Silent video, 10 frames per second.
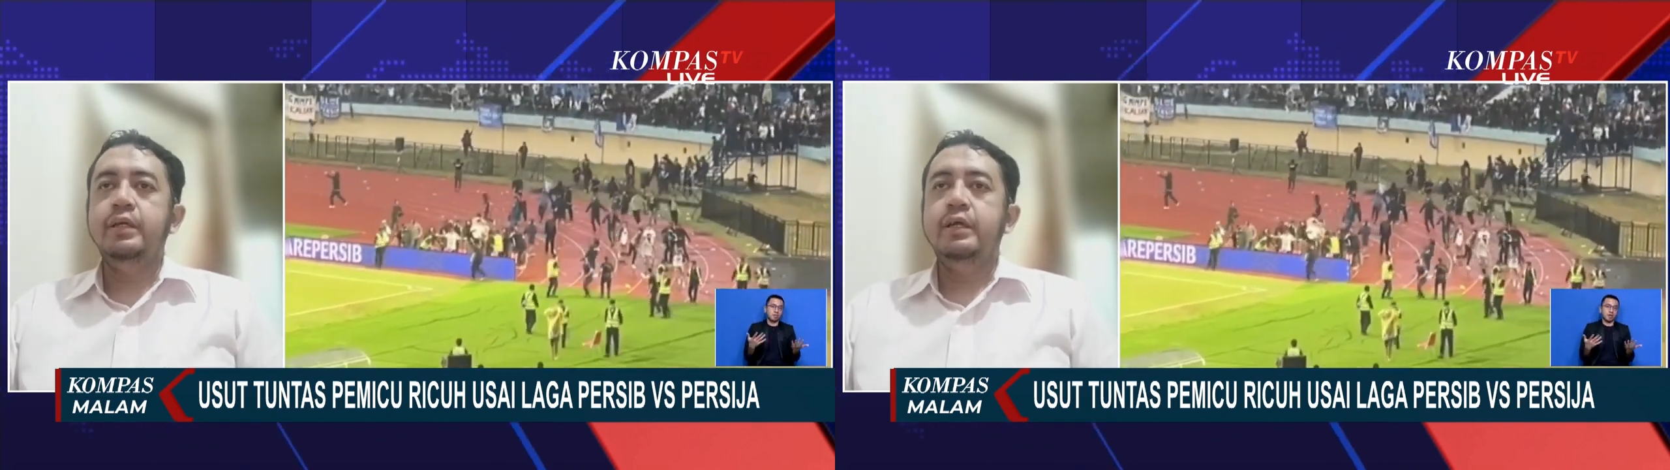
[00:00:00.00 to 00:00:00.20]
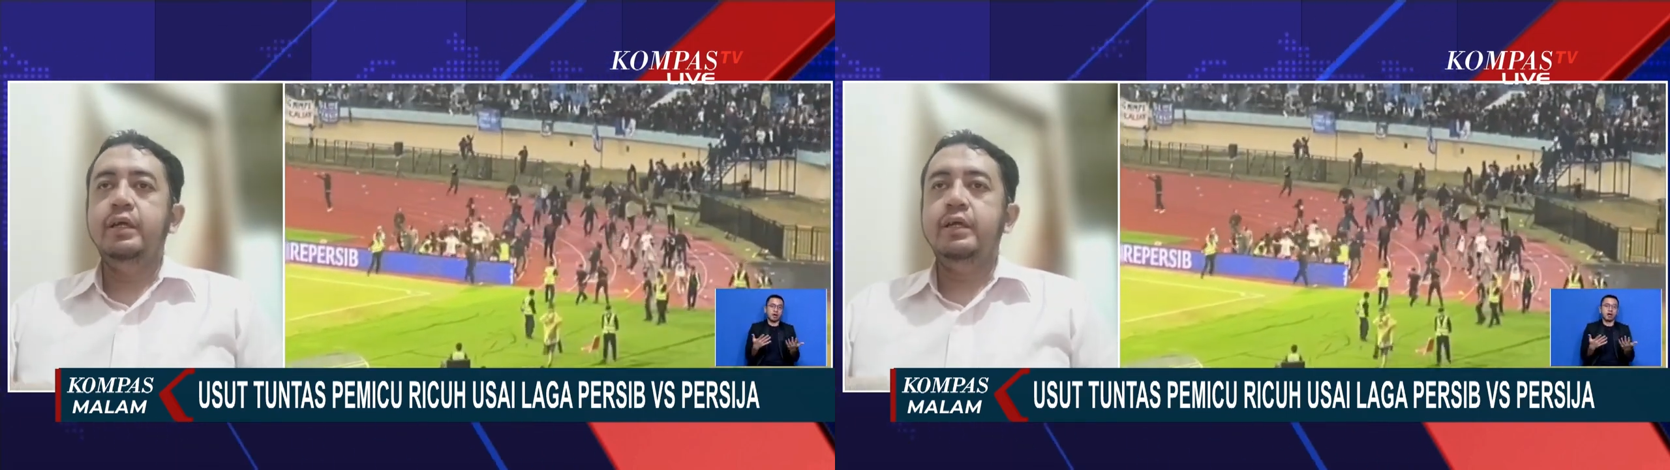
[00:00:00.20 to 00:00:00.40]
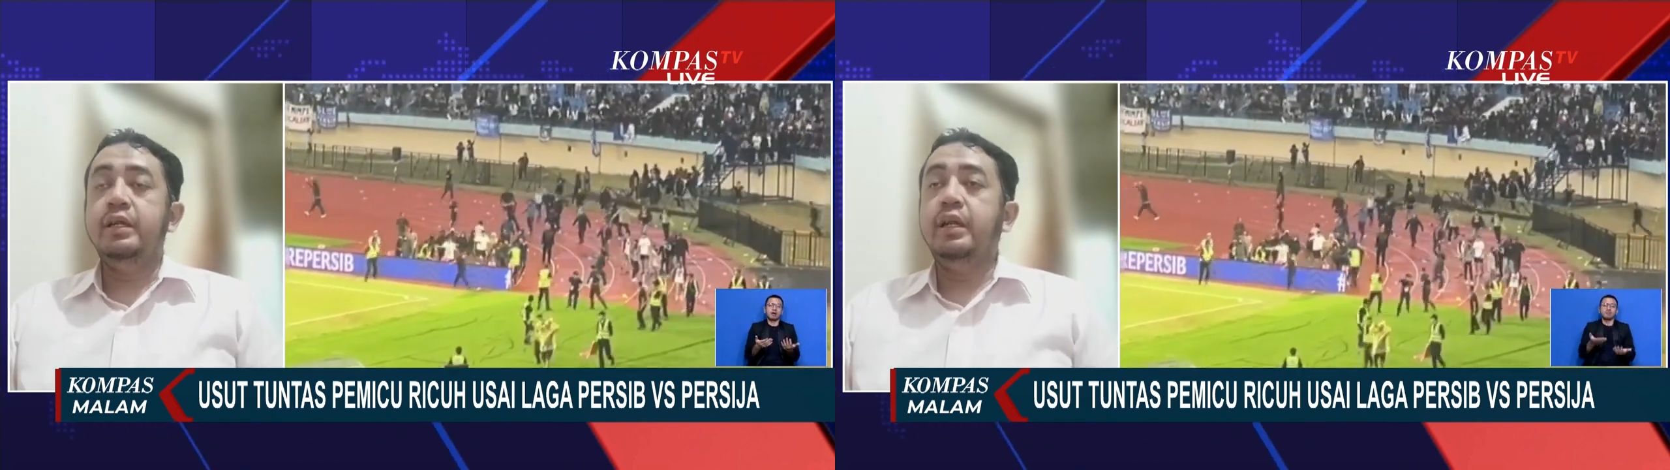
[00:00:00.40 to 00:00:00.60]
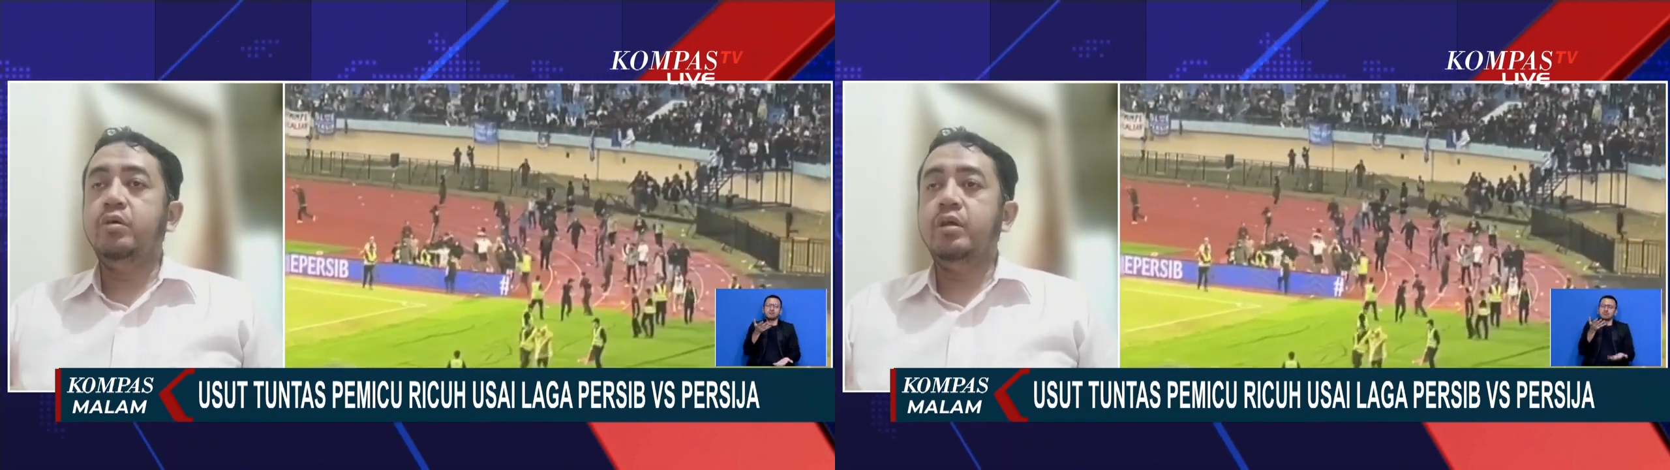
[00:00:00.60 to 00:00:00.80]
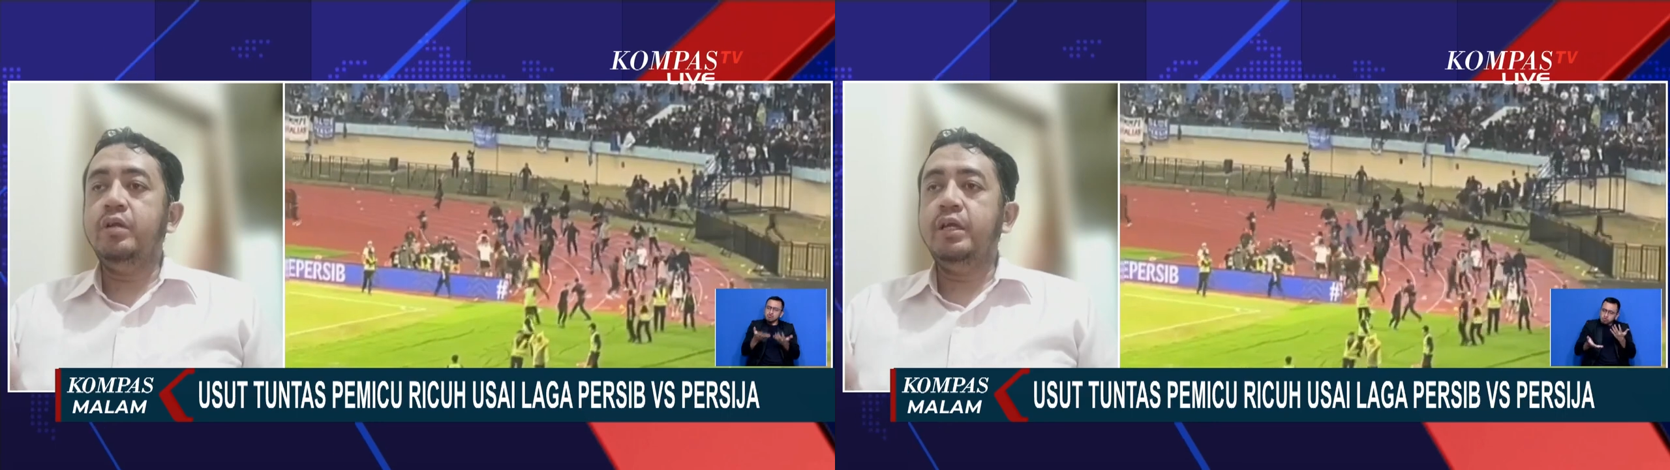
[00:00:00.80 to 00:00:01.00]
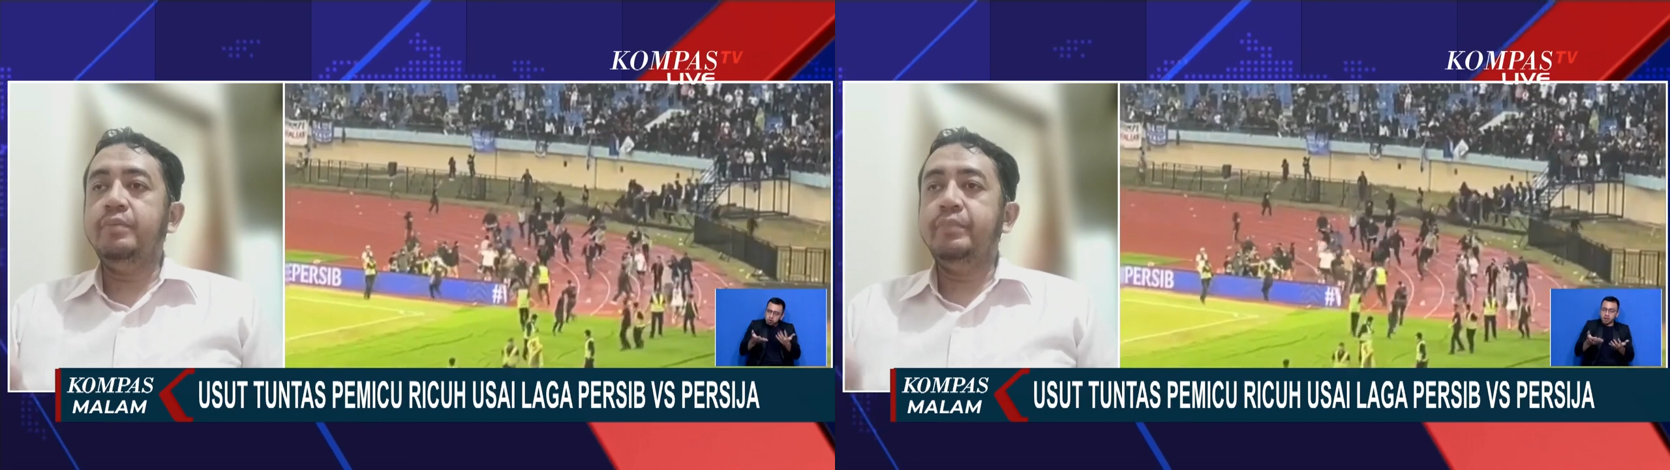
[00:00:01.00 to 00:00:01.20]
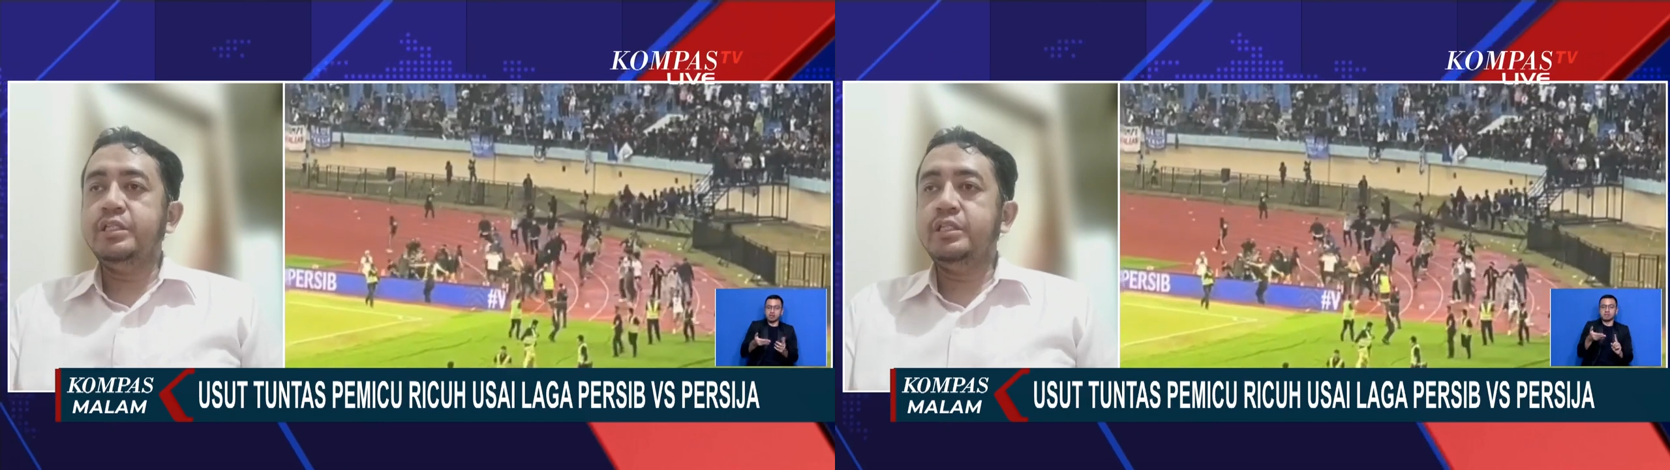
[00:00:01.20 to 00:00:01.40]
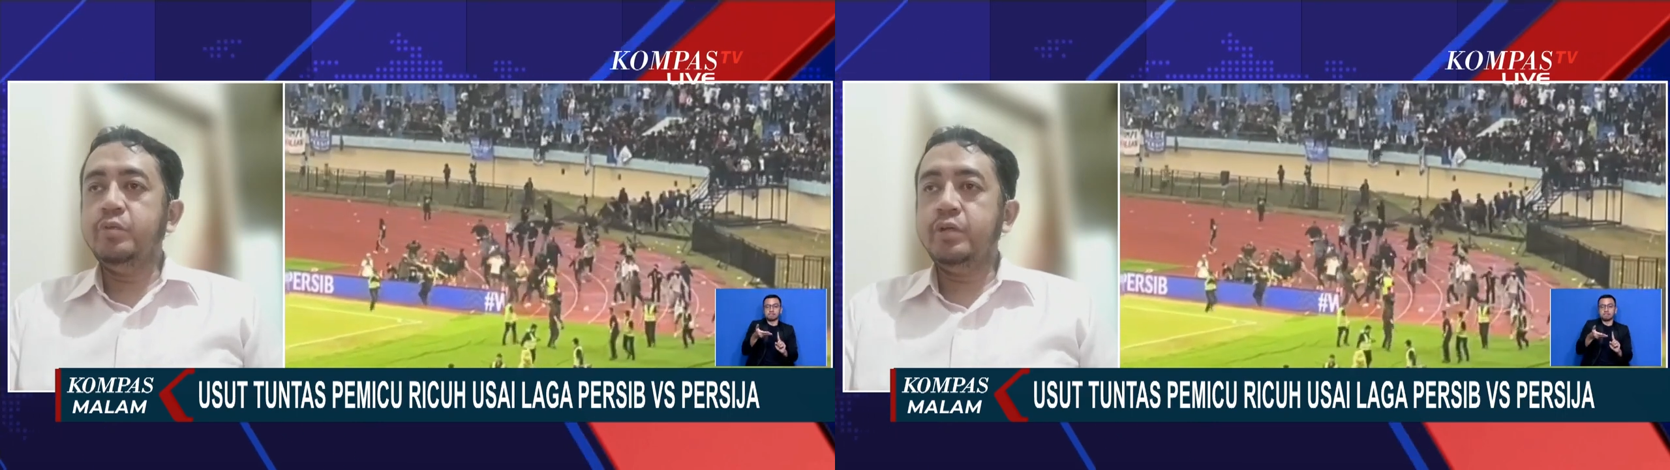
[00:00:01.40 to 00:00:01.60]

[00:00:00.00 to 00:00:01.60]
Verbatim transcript: Persib ini bukan